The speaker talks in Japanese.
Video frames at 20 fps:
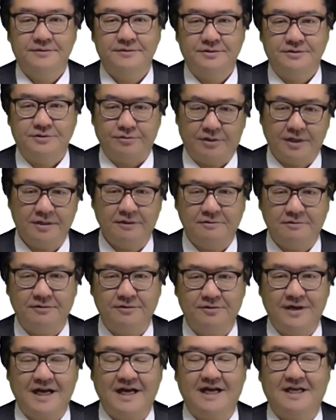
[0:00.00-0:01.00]
それどこ
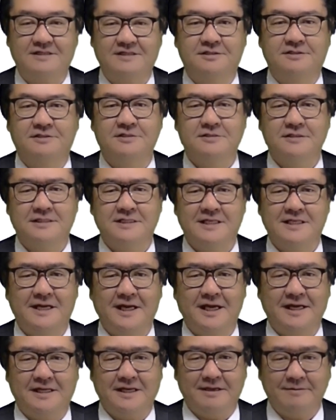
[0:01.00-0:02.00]
ろかスーツじゃ
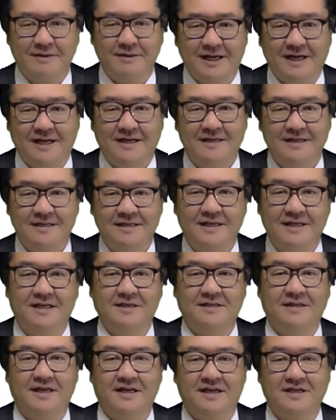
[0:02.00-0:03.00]
なきゃダメだな
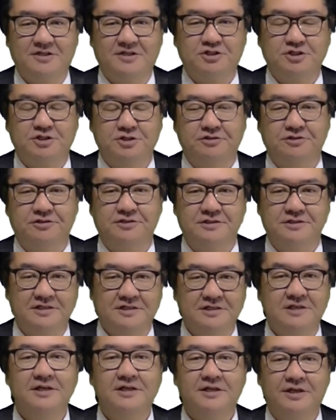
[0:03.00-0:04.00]
んて主張す
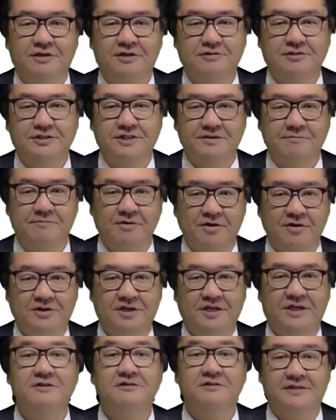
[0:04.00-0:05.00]
る日本人も
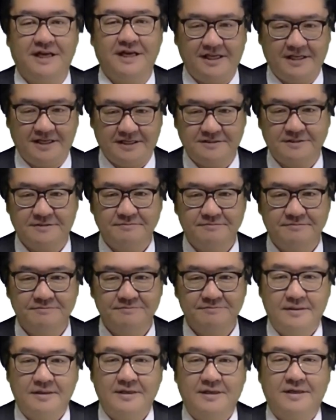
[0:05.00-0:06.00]
いるくらいです
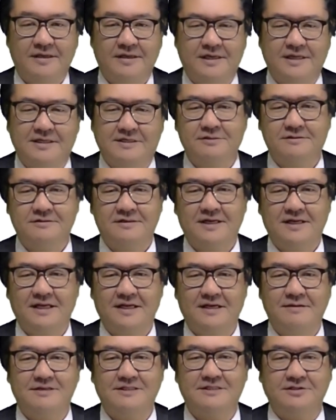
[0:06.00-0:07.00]
結論から
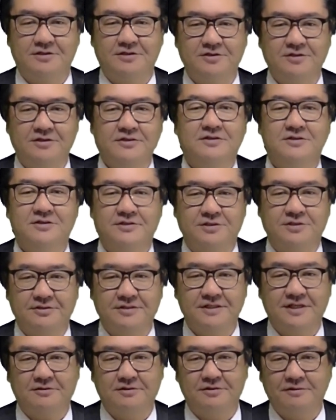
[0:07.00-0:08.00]
言いますとそん
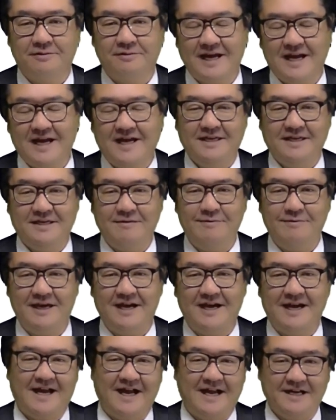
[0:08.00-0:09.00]
なことは意味
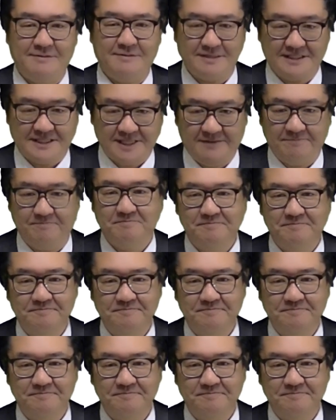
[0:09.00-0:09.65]
がありません